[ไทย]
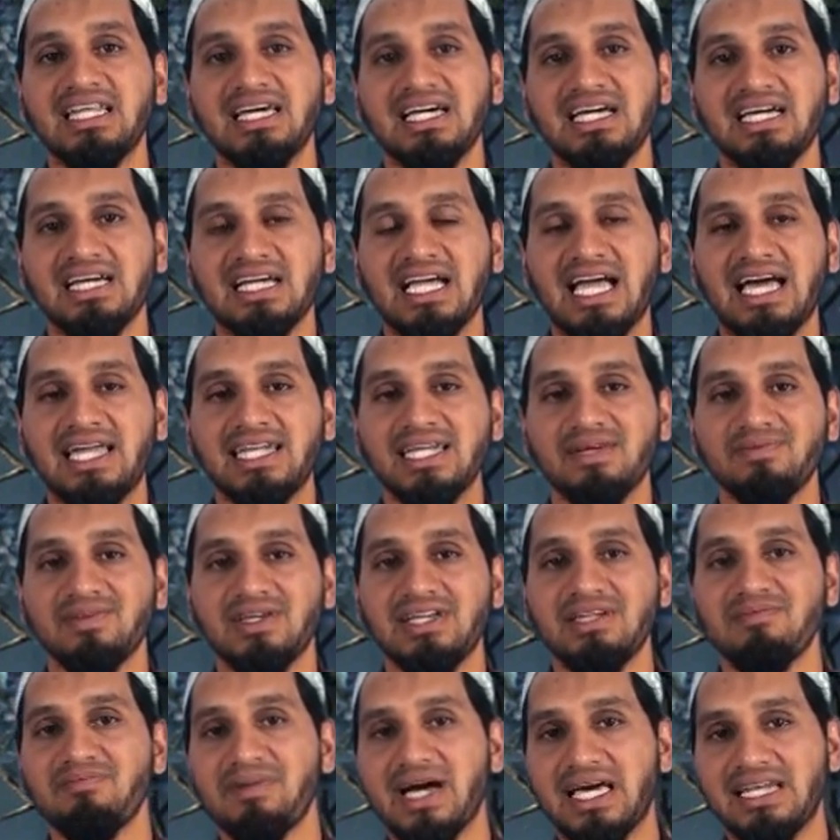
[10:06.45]
นะฮะการทำ
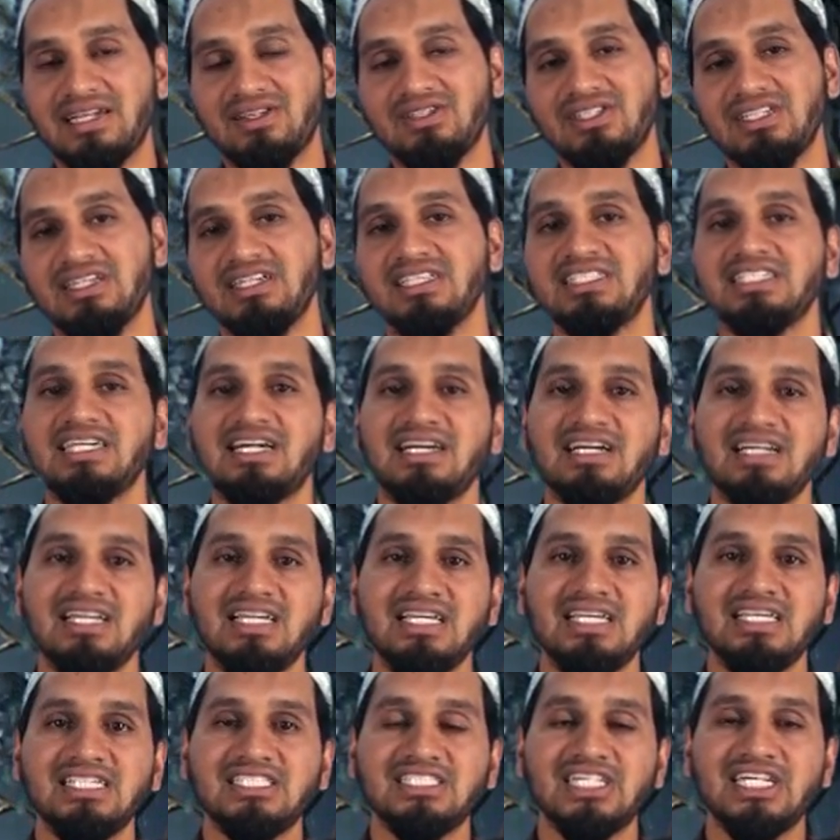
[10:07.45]
น้ำละหมาดเราถึงจะ
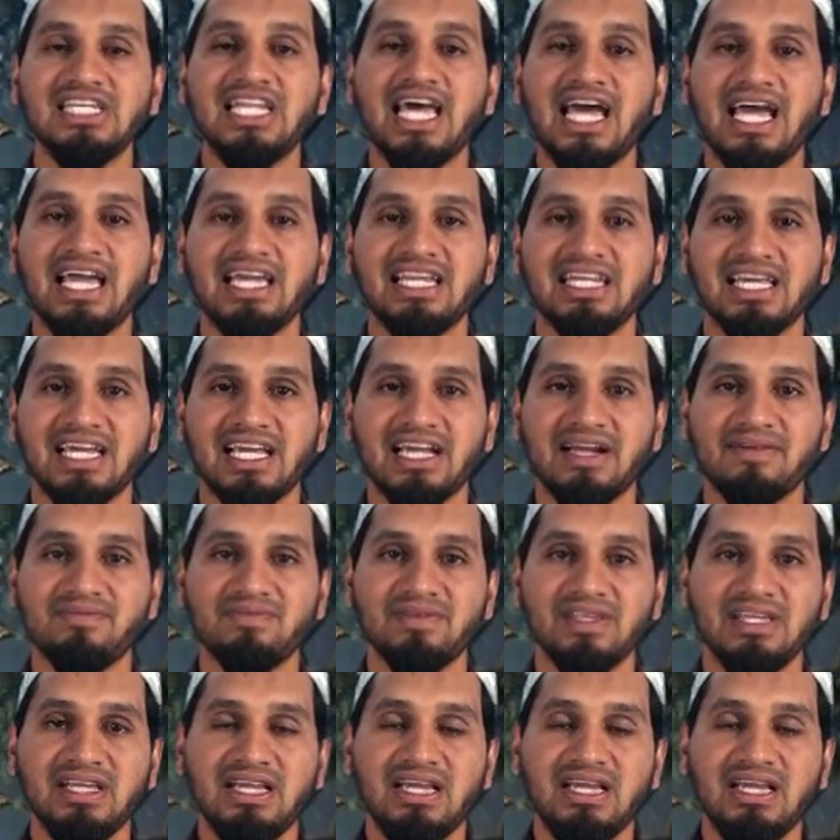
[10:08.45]
ใช้ได้นะครับ